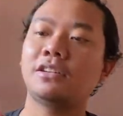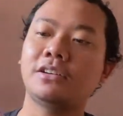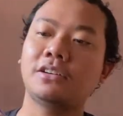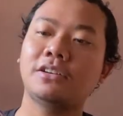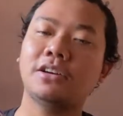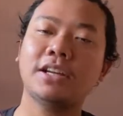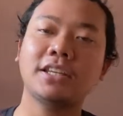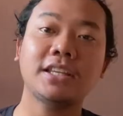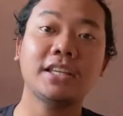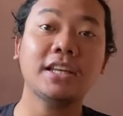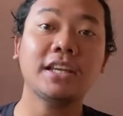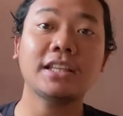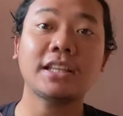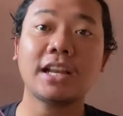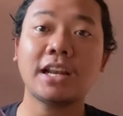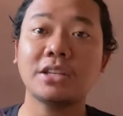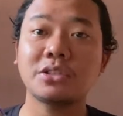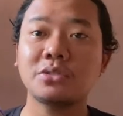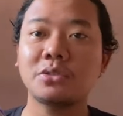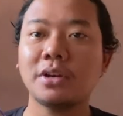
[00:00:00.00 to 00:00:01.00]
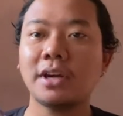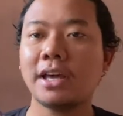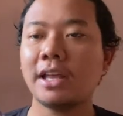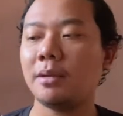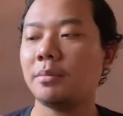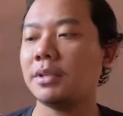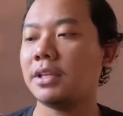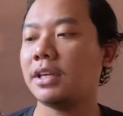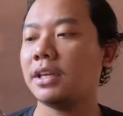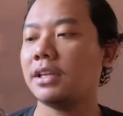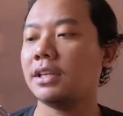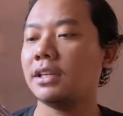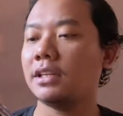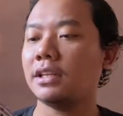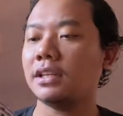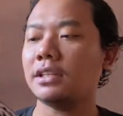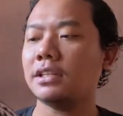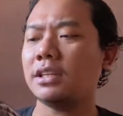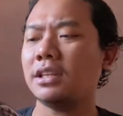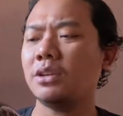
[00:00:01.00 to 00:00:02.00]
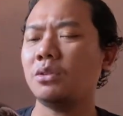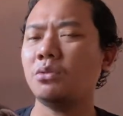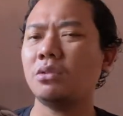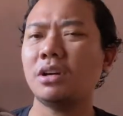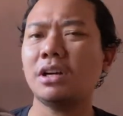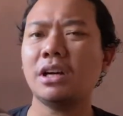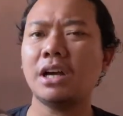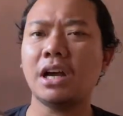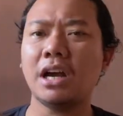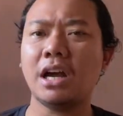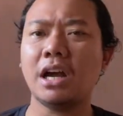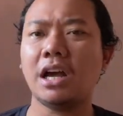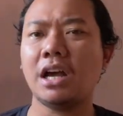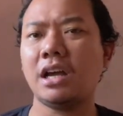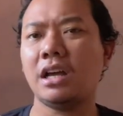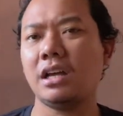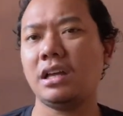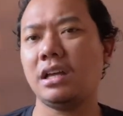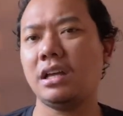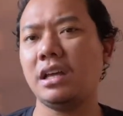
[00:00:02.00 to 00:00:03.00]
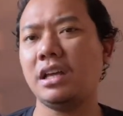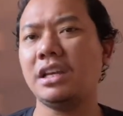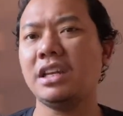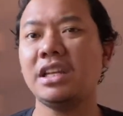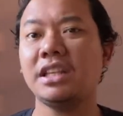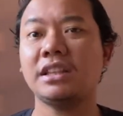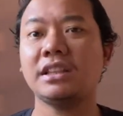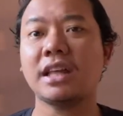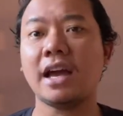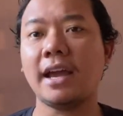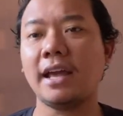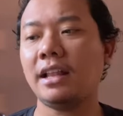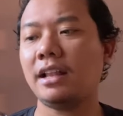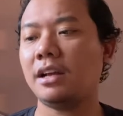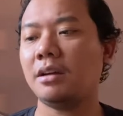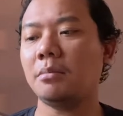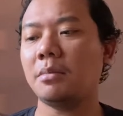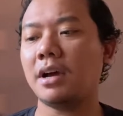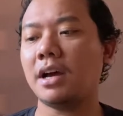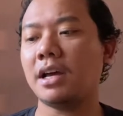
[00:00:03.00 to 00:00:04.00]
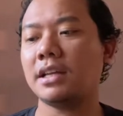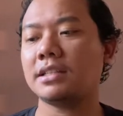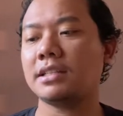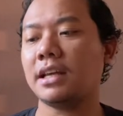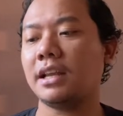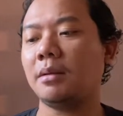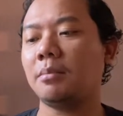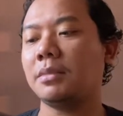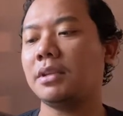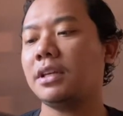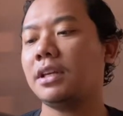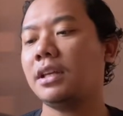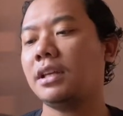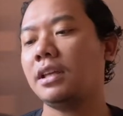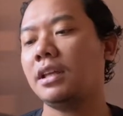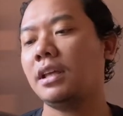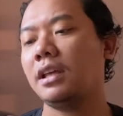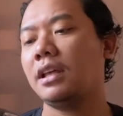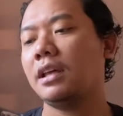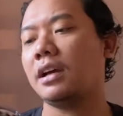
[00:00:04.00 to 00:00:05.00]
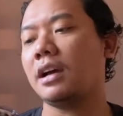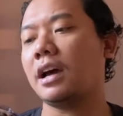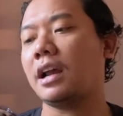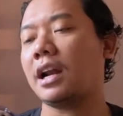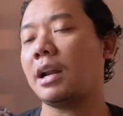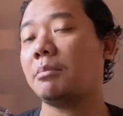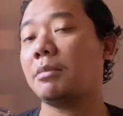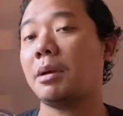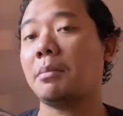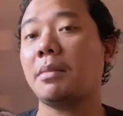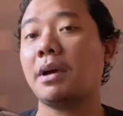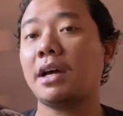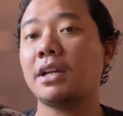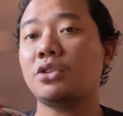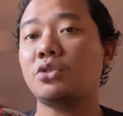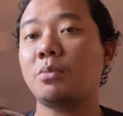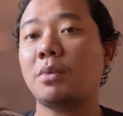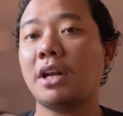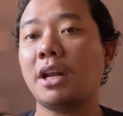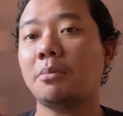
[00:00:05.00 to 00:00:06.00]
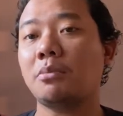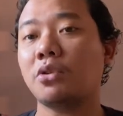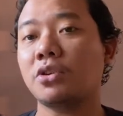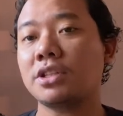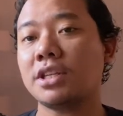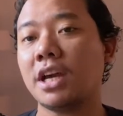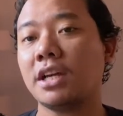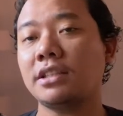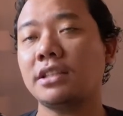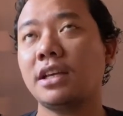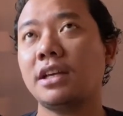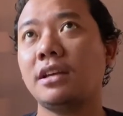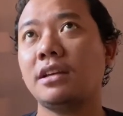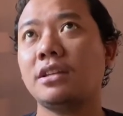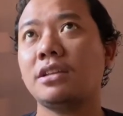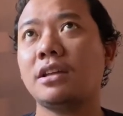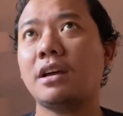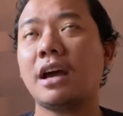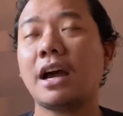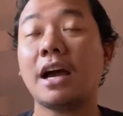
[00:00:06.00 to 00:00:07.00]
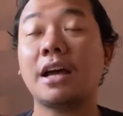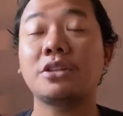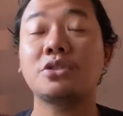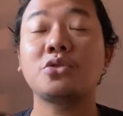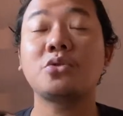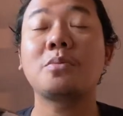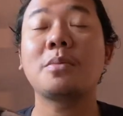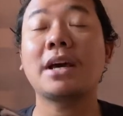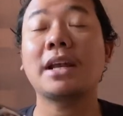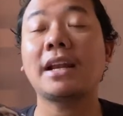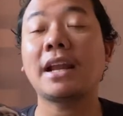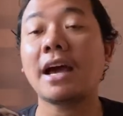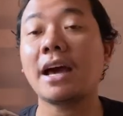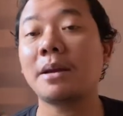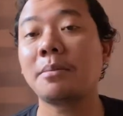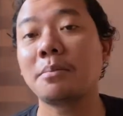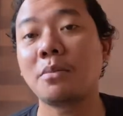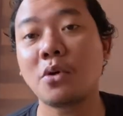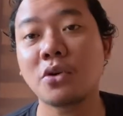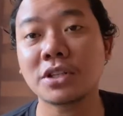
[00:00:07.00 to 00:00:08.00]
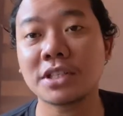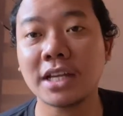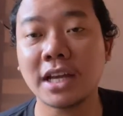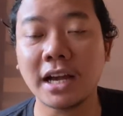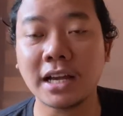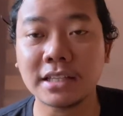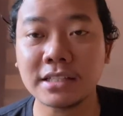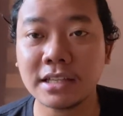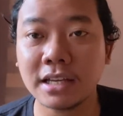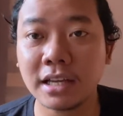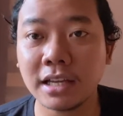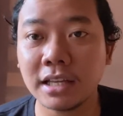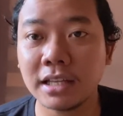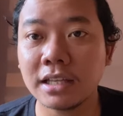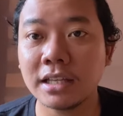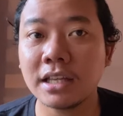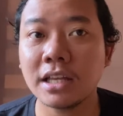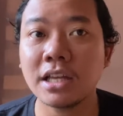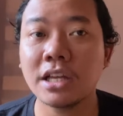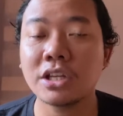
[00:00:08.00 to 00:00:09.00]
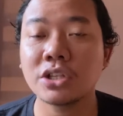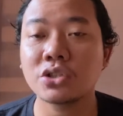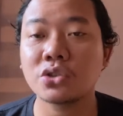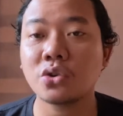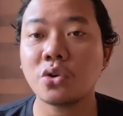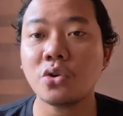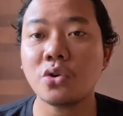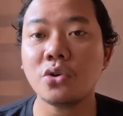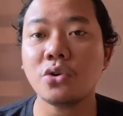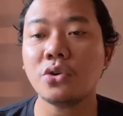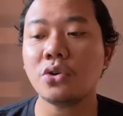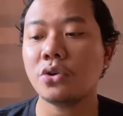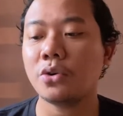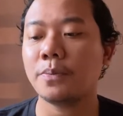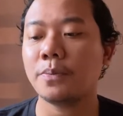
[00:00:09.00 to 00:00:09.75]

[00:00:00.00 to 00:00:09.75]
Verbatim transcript: Oke, jadi kita langsung ke helmnya ya. Jadi gua nggak detail ngebahas helmnya karena memang cuma unboxing aja an cuman unboxing aja so